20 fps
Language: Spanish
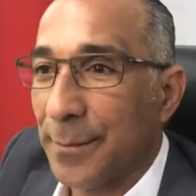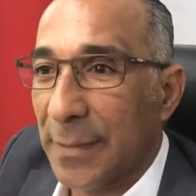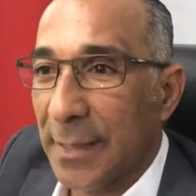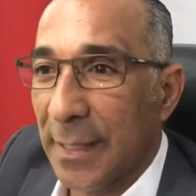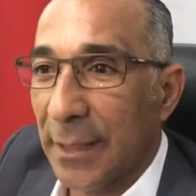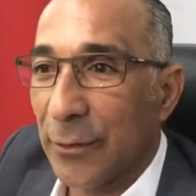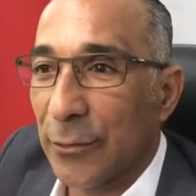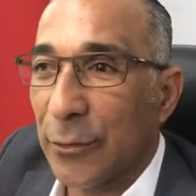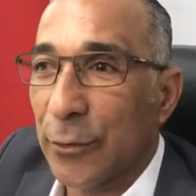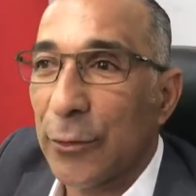
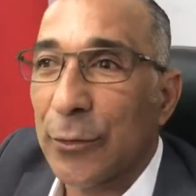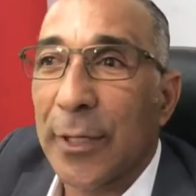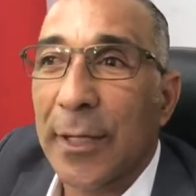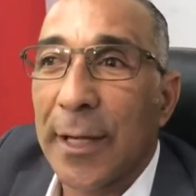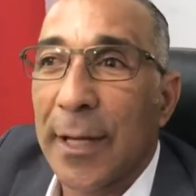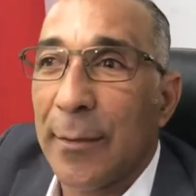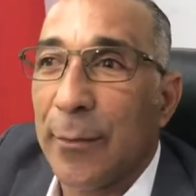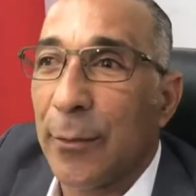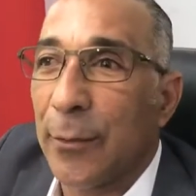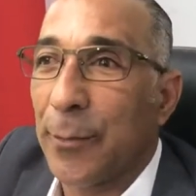que nosotros
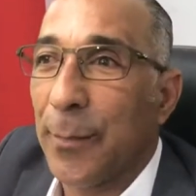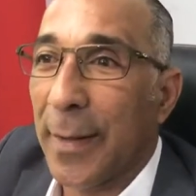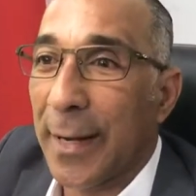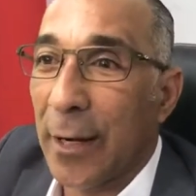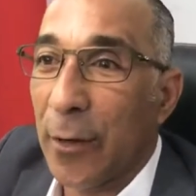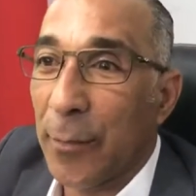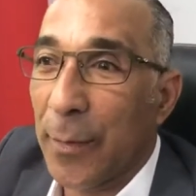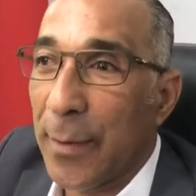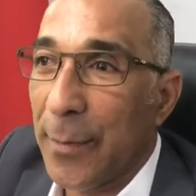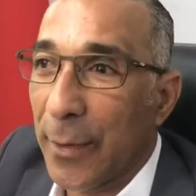tenemos
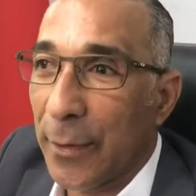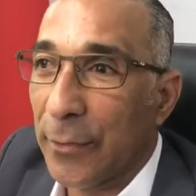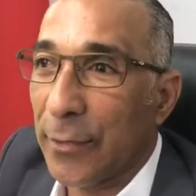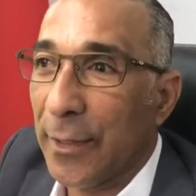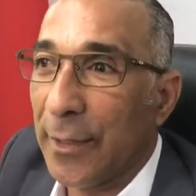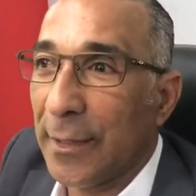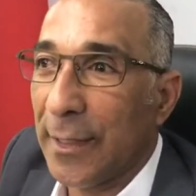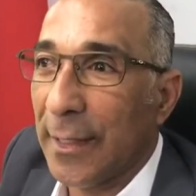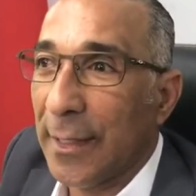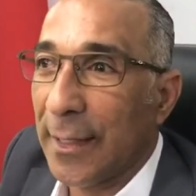para los primeros
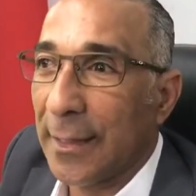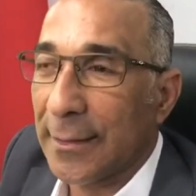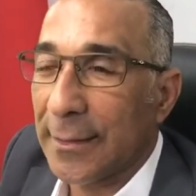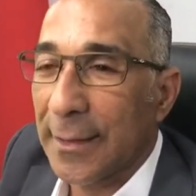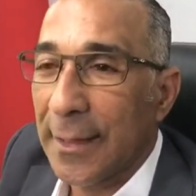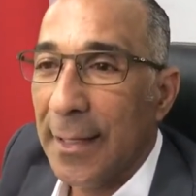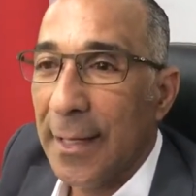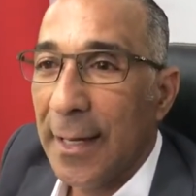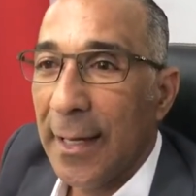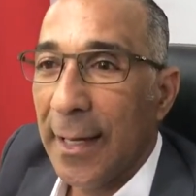100
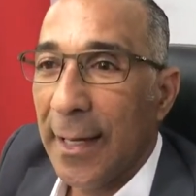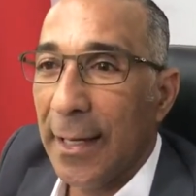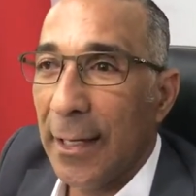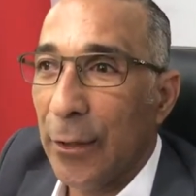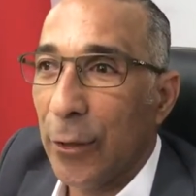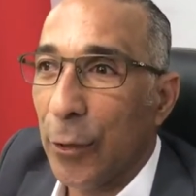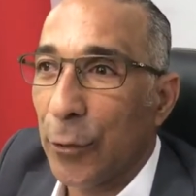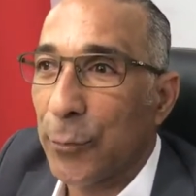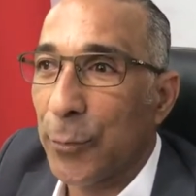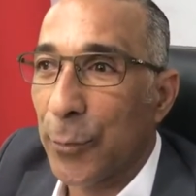días y
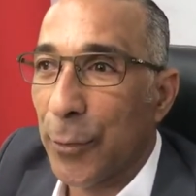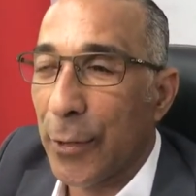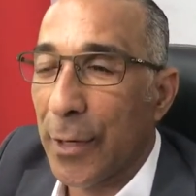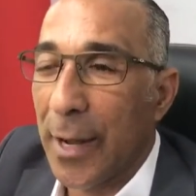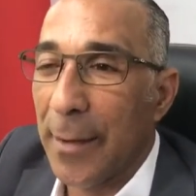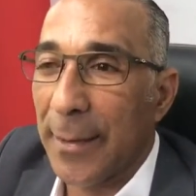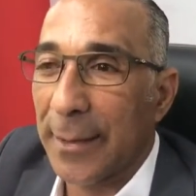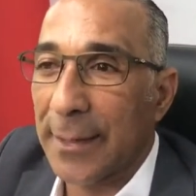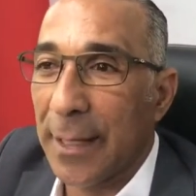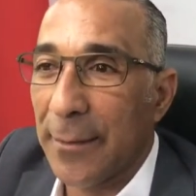los
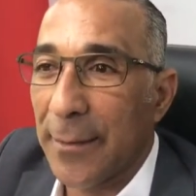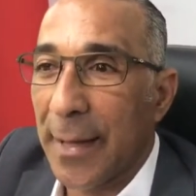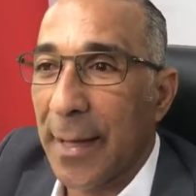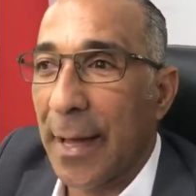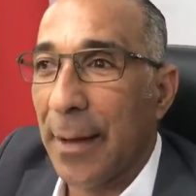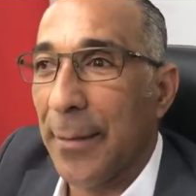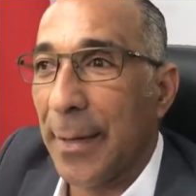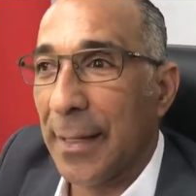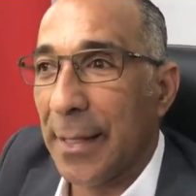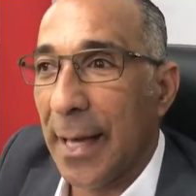programas
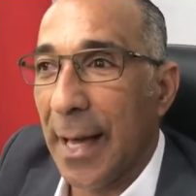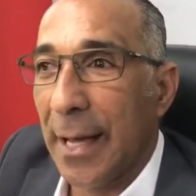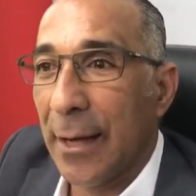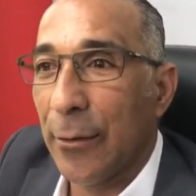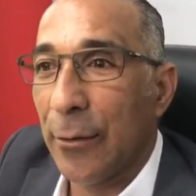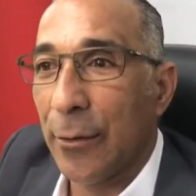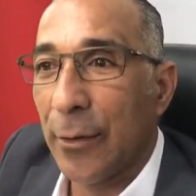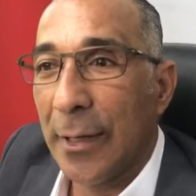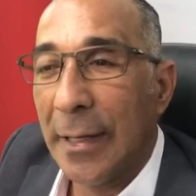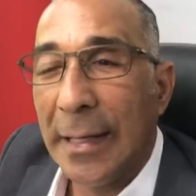también a
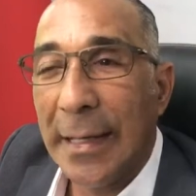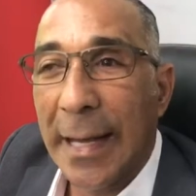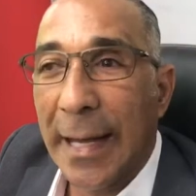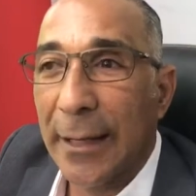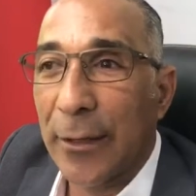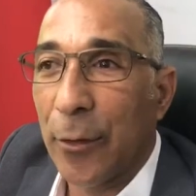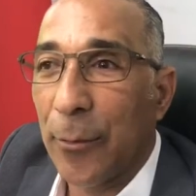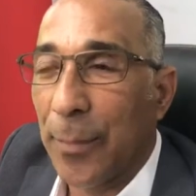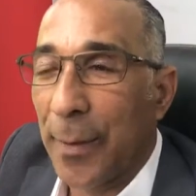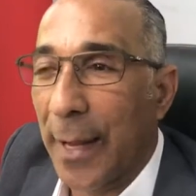mediano y
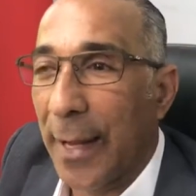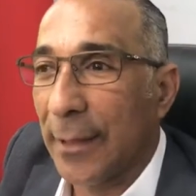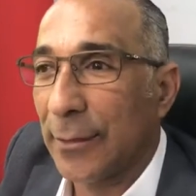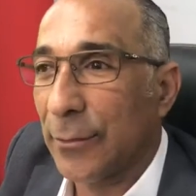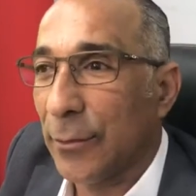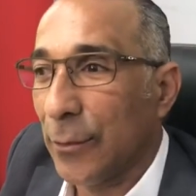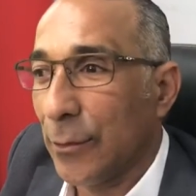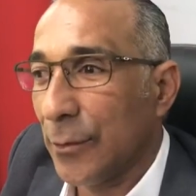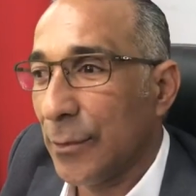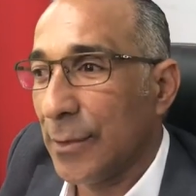largo
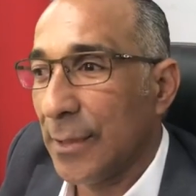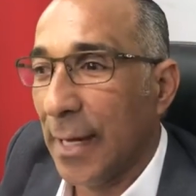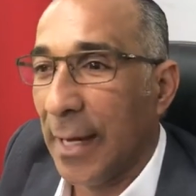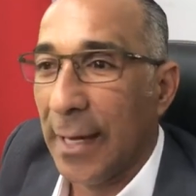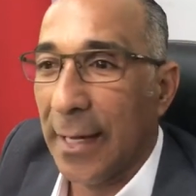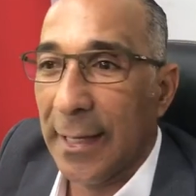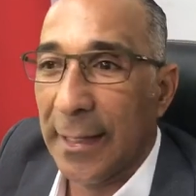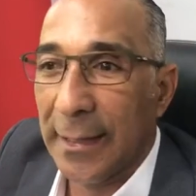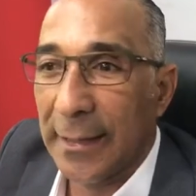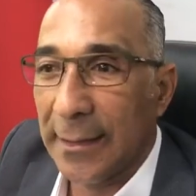plazo
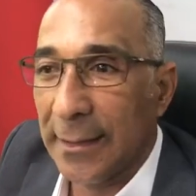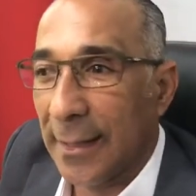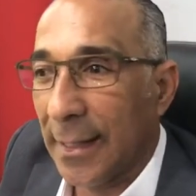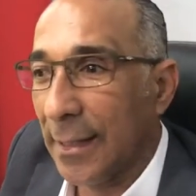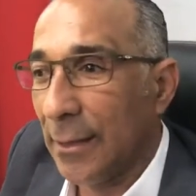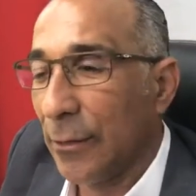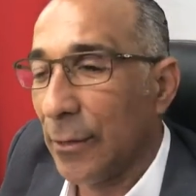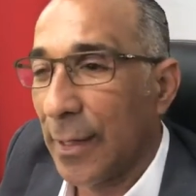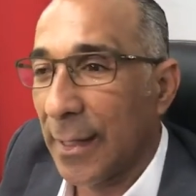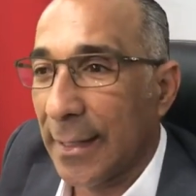ya en,
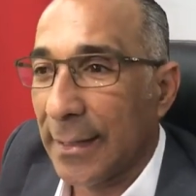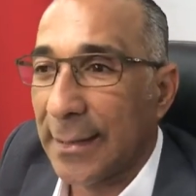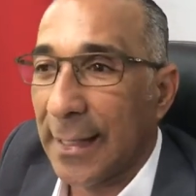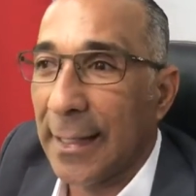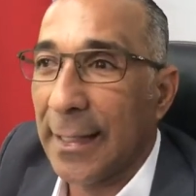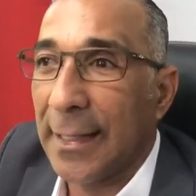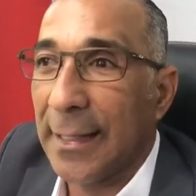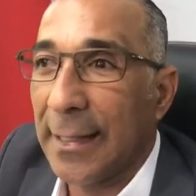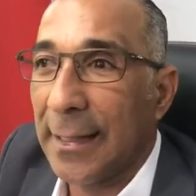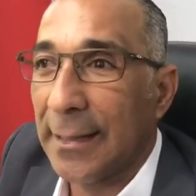lo que
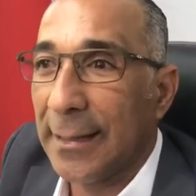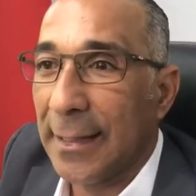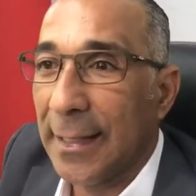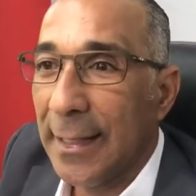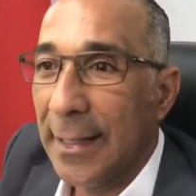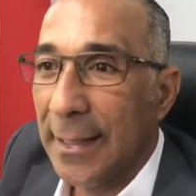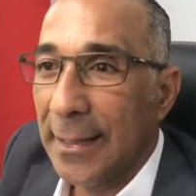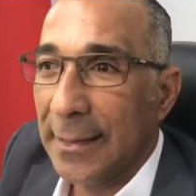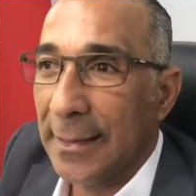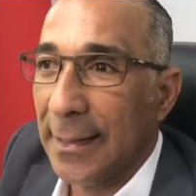resta
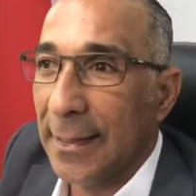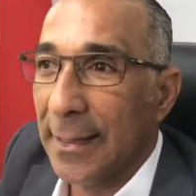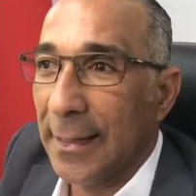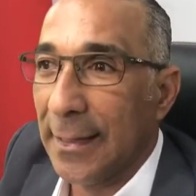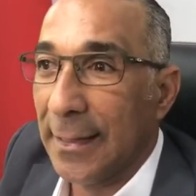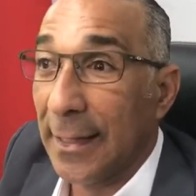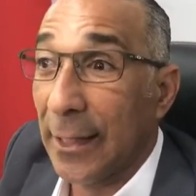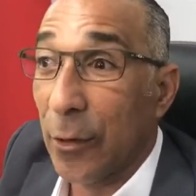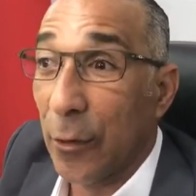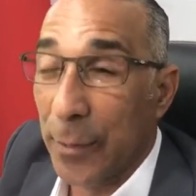
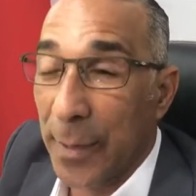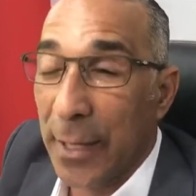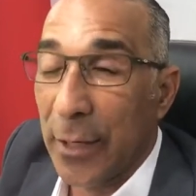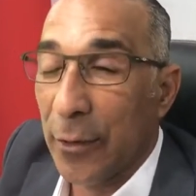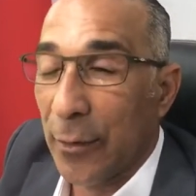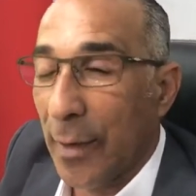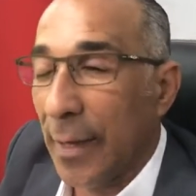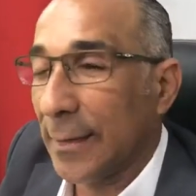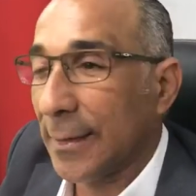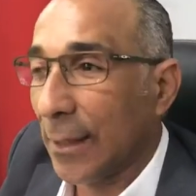de, de
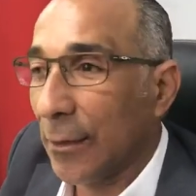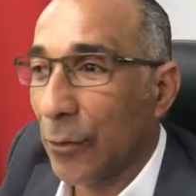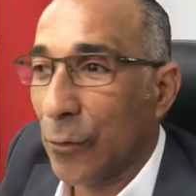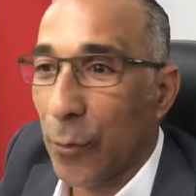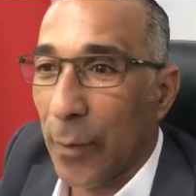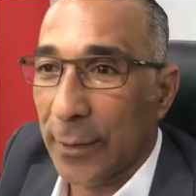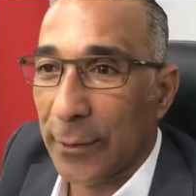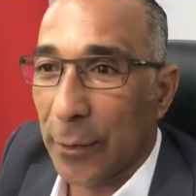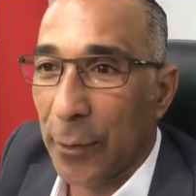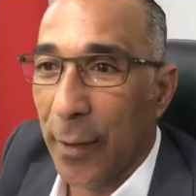gobierno hasta los
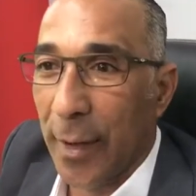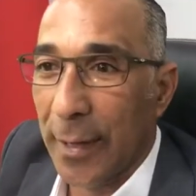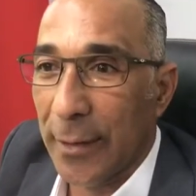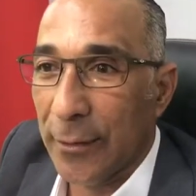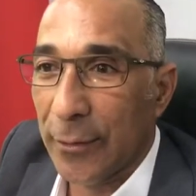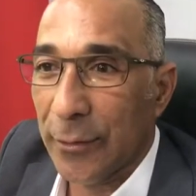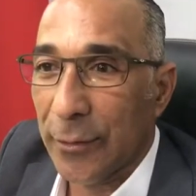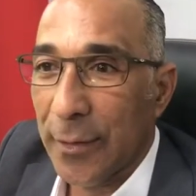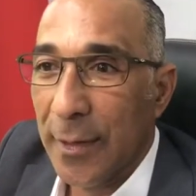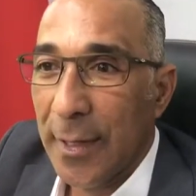cuatro
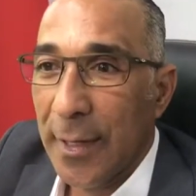años.